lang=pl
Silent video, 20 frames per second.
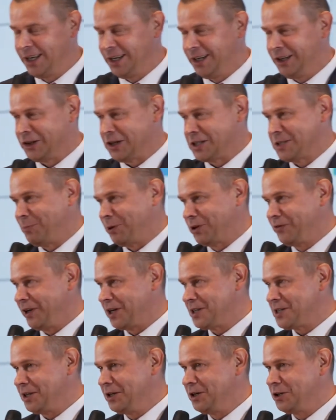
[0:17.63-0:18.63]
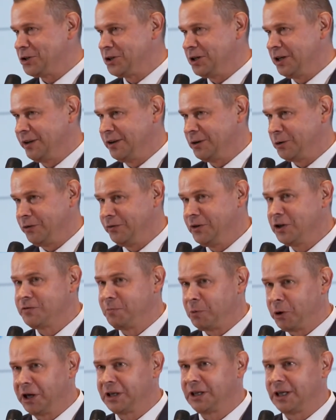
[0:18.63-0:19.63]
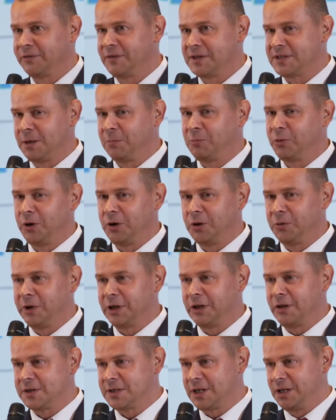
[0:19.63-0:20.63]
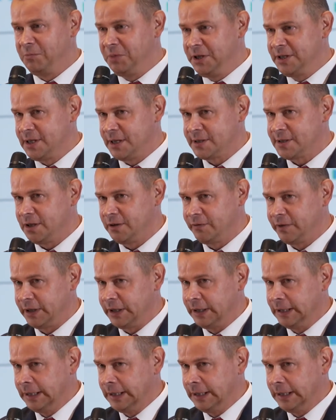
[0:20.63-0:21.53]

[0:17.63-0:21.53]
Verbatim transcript: I to jest potwierdzenie, że również w projektach występują jednostki biznesowe.